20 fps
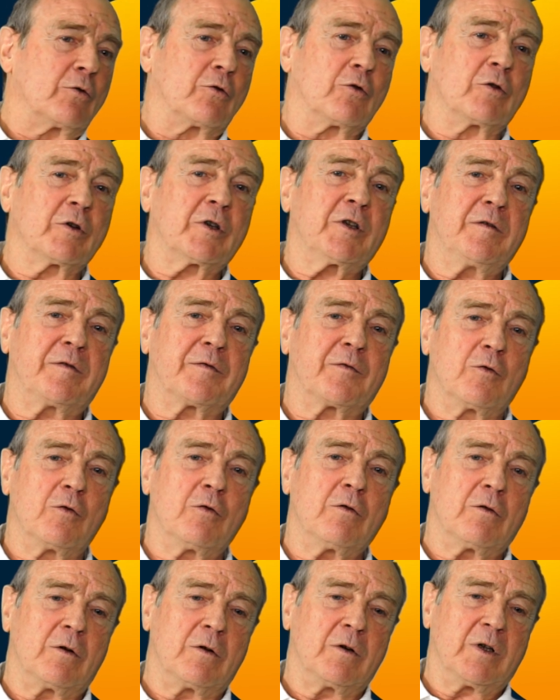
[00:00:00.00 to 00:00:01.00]
Donc il
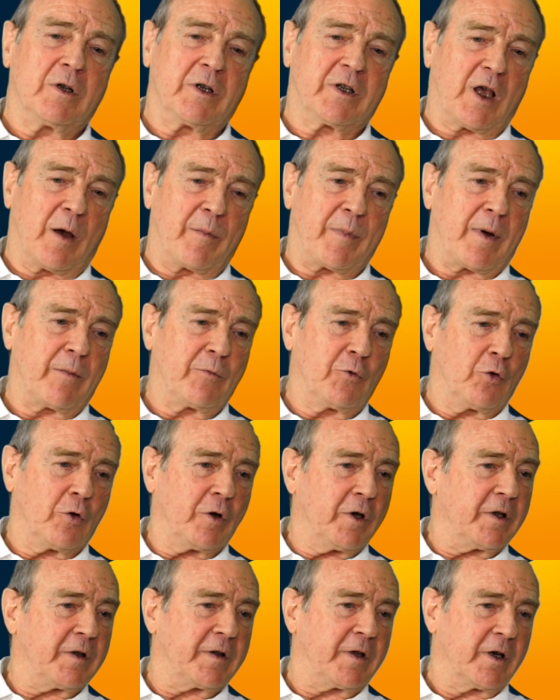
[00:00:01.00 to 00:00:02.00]
faut être capable de
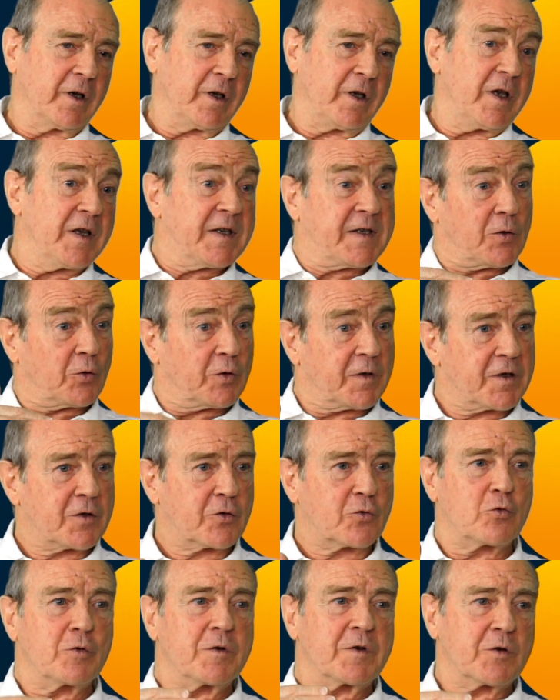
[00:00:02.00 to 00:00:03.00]
réitérer. Et si on,
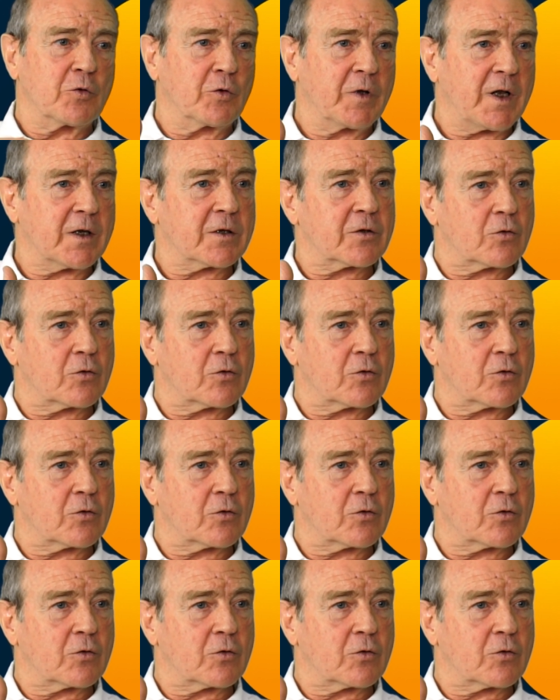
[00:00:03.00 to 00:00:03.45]
si on a